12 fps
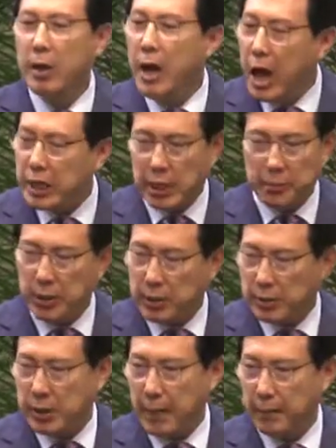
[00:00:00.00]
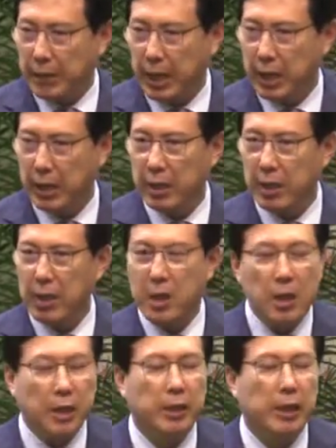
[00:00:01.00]
하나님이 역사합니다.
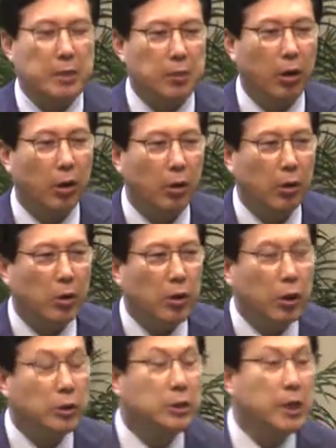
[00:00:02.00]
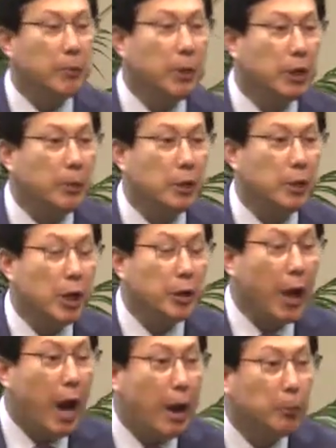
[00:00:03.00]
그래서 언제 믿음이
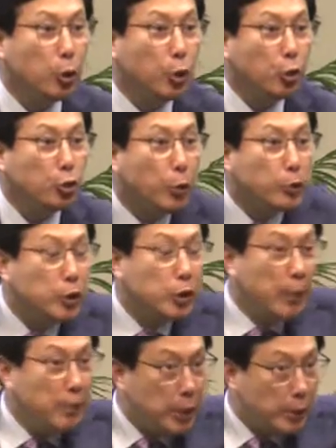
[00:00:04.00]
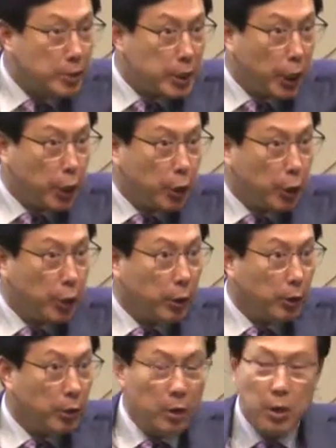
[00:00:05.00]
내가 아무것도 없을 때 믿음이 생기는 거예요.
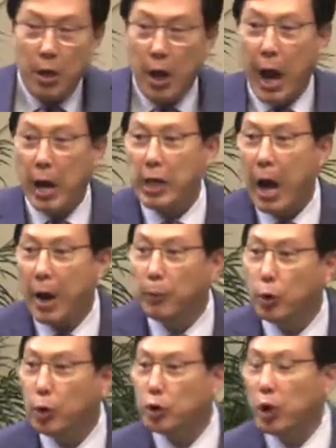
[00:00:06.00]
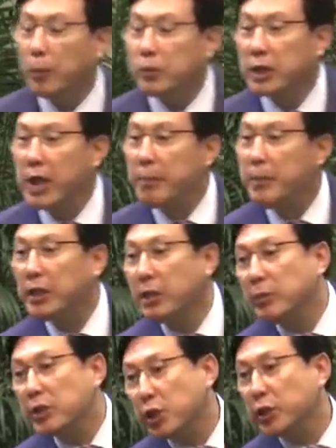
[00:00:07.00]
아니 아무것도 없어야
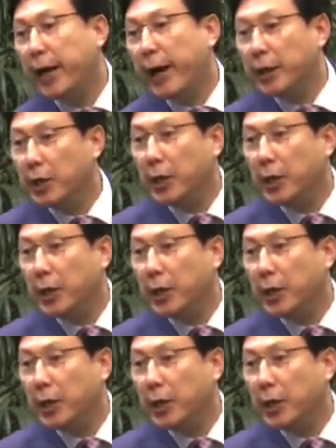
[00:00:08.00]
믿음을 선택하는